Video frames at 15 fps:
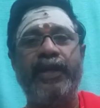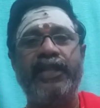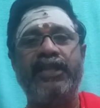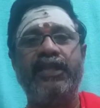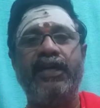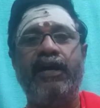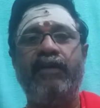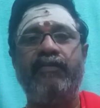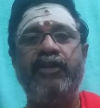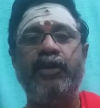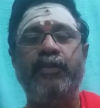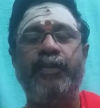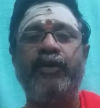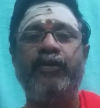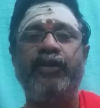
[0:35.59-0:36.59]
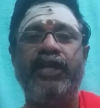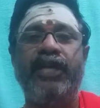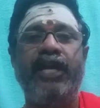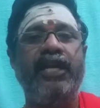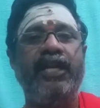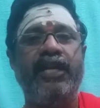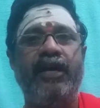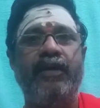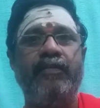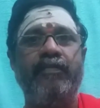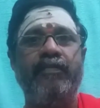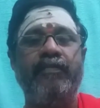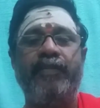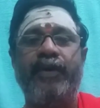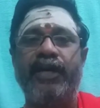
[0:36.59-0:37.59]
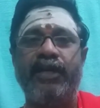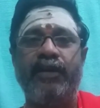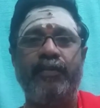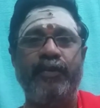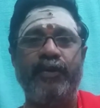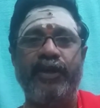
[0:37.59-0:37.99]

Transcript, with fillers: பத்தாவது பகுதியை நாம் பார்க்க